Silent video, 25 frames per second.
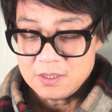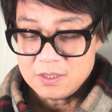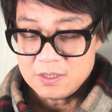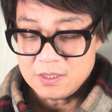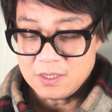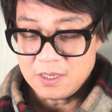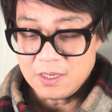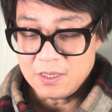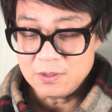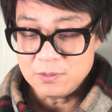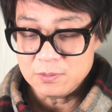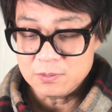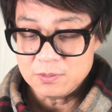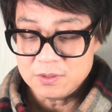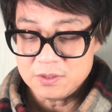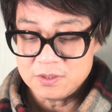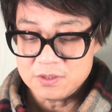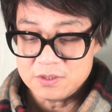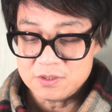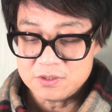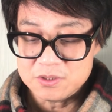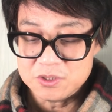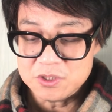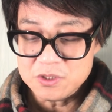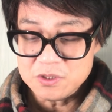然后
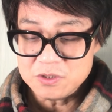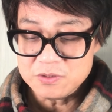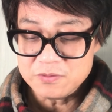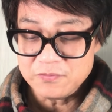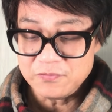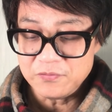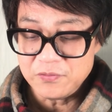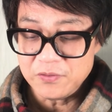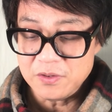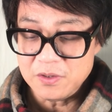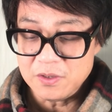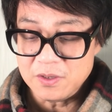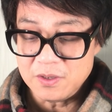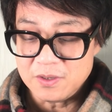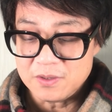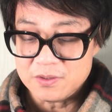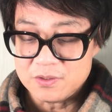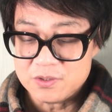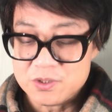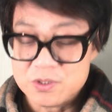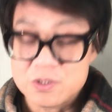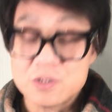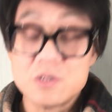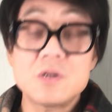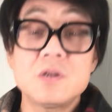呢，精神分裂、
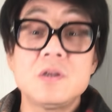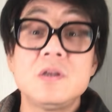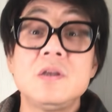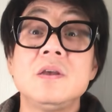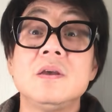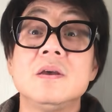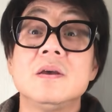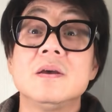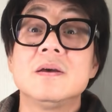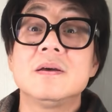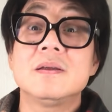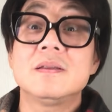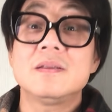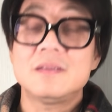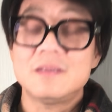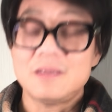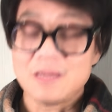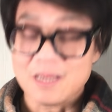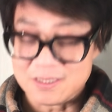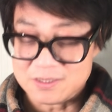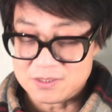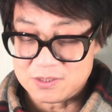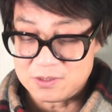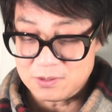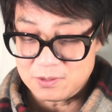失忆、
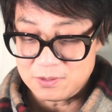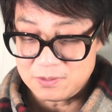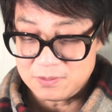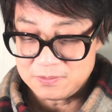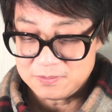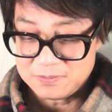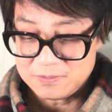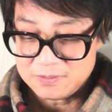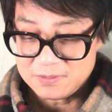大笑，